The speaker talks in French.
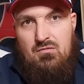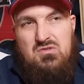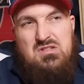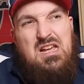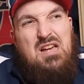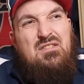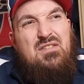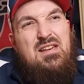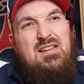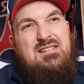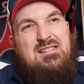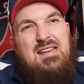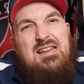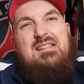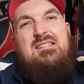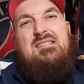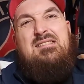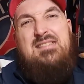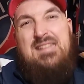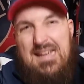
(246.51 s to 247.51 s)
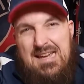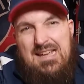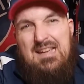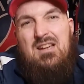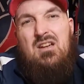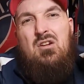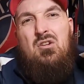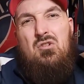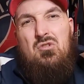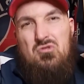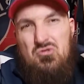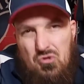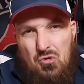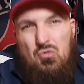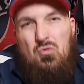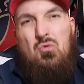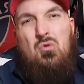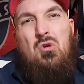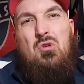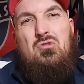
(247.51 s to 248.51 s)
Vous avez été
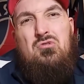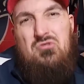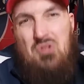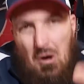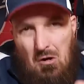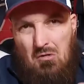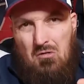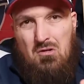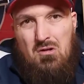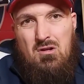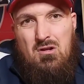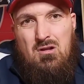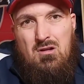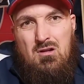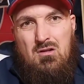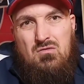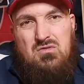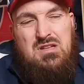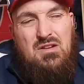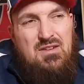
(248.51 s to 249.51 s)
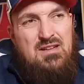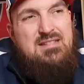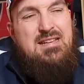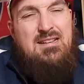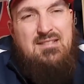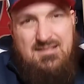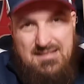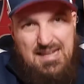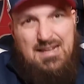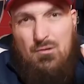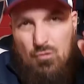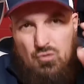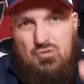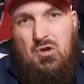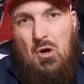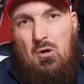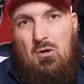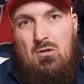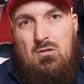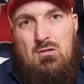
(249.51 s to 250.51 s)
dégoûtant. Vous avez été
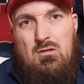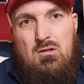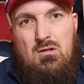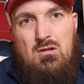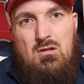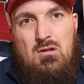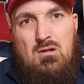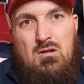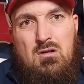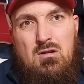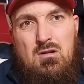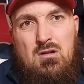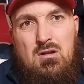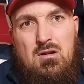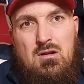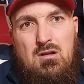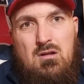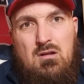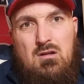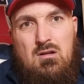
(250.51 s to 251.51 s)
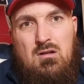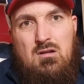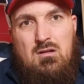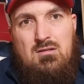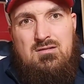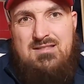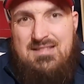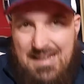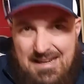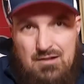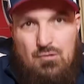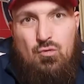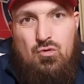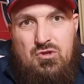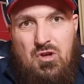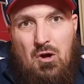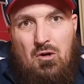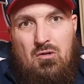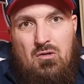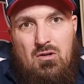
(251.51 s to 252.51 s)
dégoûtant.
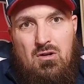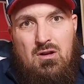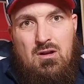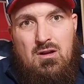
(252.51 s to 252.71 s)
Dégoûtant.